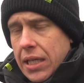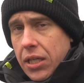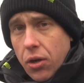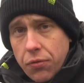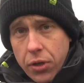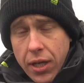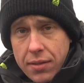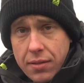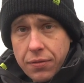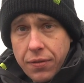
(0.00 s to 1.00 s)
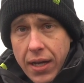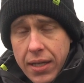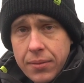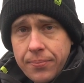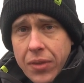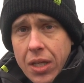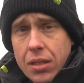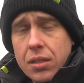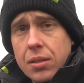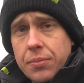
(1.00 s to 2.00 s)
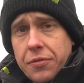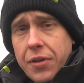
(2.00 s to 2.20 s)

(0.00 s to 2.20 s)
Ich hoffe, euch hat es gefallen. Ähm,